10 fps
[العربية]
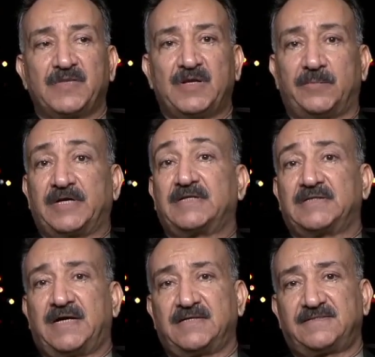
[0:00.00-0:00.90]

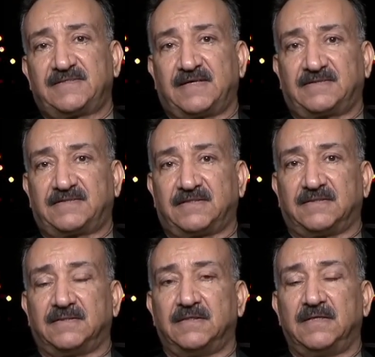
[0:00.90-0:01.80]
بغطاء سياسي
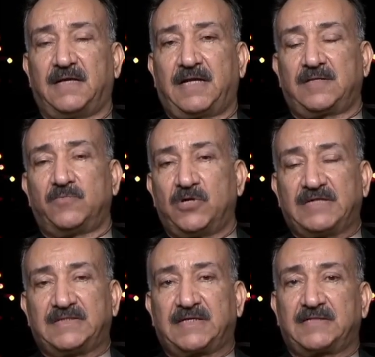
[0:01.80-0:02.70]
هذه
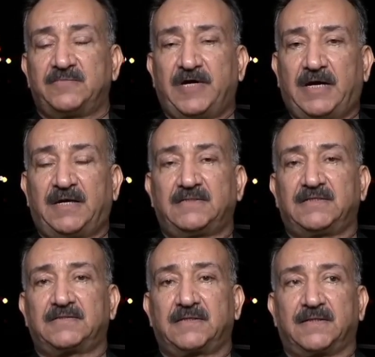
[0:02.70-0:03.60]
المخدرات ما
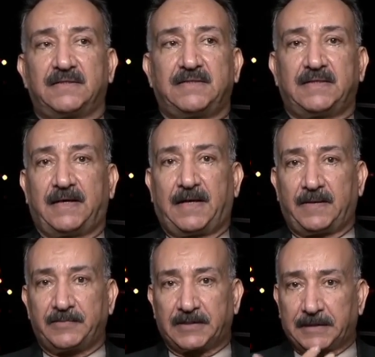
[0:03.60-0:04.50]
عادت قضية
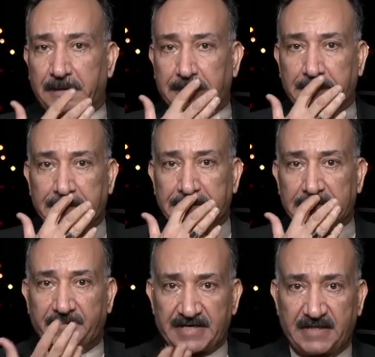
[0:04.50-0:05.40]
عابرة قضية
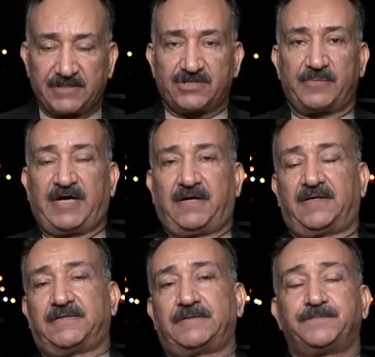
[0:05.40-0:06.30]
تتبناها
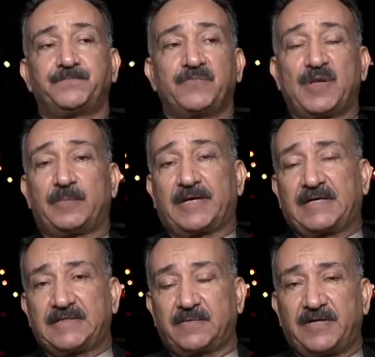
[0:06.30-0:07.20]
جماعات
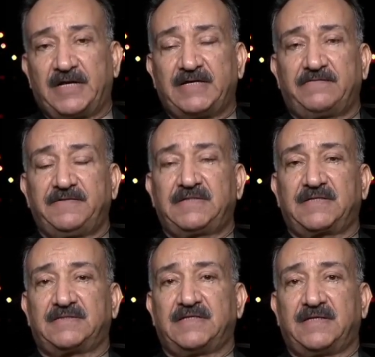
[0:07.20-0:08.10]
بقدر ما هي في
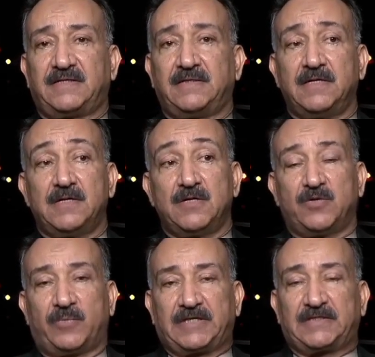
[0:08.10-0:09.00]
تقديري
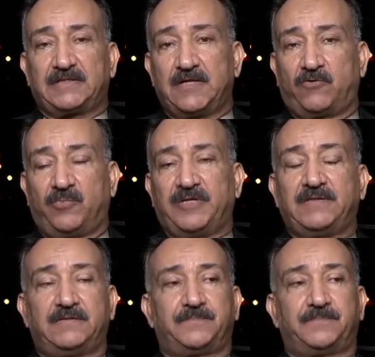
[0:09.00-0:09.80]
باتت نوع من